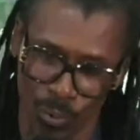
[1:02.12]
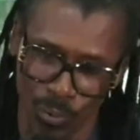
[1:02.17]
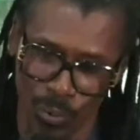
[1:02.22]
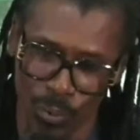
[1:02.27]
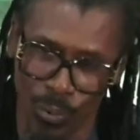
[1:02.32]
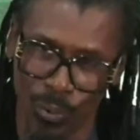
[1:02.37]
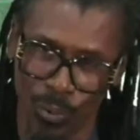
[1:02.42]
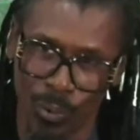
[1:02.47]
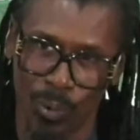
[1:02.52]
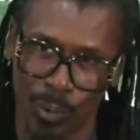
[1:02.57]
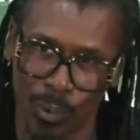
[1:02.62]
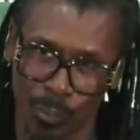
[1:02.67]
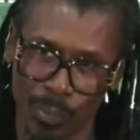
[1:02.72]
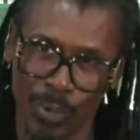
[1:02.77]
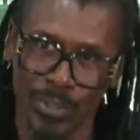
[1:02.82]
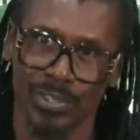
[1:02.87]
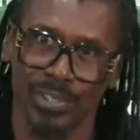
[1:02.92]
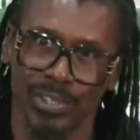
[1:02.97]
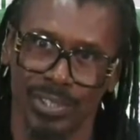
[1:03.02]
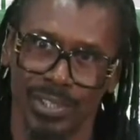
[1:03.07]

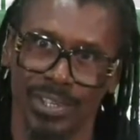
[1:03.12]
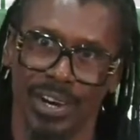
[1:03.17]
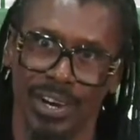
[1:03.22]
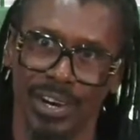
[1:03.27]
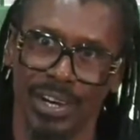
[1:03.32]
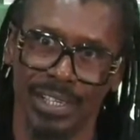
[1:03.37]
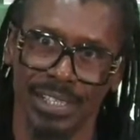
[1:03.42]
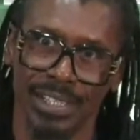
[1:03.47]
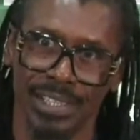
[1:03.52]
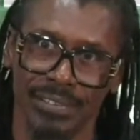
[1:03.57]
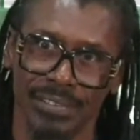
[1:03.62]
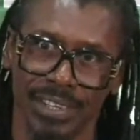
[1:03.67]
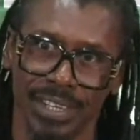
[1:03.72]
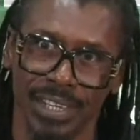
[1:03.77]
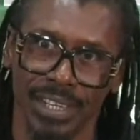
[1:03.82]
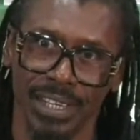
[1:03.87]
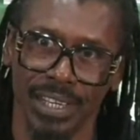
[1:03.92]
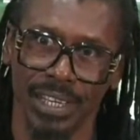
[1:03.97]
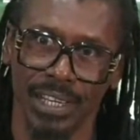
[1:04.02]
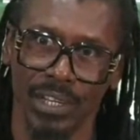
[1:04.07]
au, poste de Henri cv
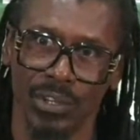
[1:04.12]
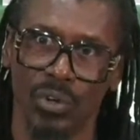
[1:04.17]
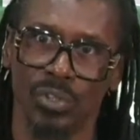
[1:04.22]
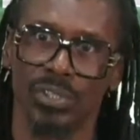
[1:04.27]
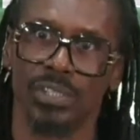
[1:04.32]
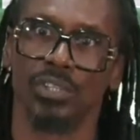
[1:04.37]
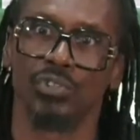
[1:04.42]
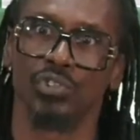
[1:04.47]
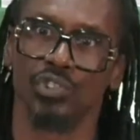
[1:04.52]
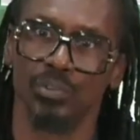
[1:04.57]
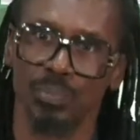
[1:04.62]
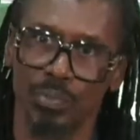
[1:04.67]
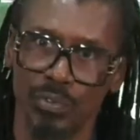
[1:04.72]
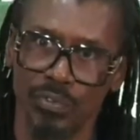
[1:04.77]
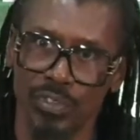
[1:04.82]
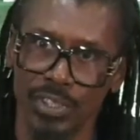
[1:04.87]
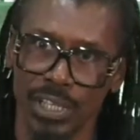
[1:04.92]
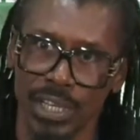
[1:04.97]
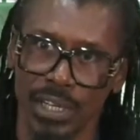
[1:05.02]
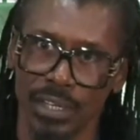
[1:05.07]
Donc c'est juste
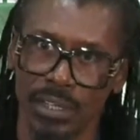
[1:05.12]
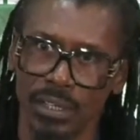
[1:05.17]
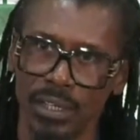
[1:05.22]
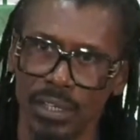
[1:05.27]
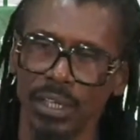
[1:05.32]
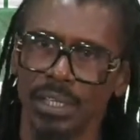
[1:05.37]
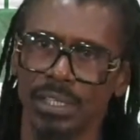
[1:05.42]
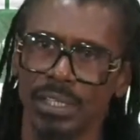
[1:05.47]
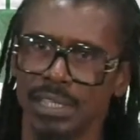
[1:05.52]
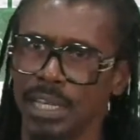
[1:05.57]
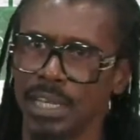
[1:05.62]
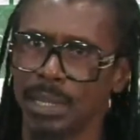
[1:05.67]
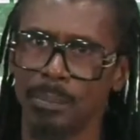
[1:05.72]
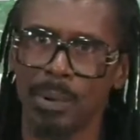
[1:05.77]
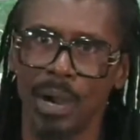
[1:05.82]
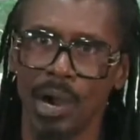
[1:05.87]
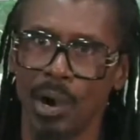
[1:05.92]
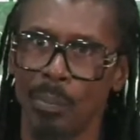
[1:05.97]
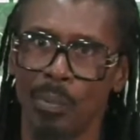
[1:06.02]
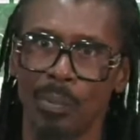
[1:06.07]
pour vous dire que ce
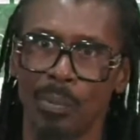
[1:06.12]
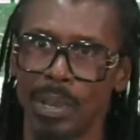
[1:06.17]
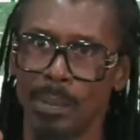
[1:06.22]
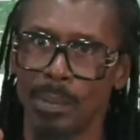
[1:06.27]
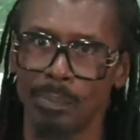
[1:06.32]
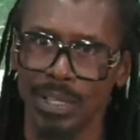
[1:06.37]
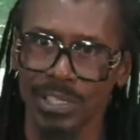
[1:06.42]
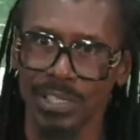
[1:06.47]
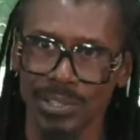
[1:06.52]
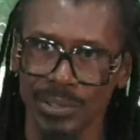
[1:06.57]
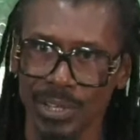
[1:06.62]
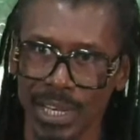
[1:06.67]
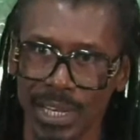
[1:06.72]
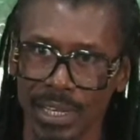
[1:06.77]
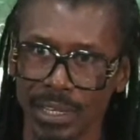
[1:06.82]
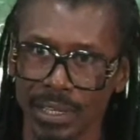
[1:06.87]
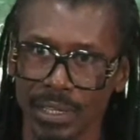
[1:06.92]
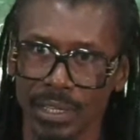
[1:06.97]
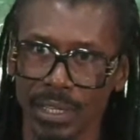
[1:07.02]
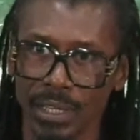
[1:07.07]
n'est pas un problème
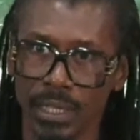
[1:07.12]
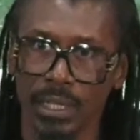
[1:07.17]
personnel.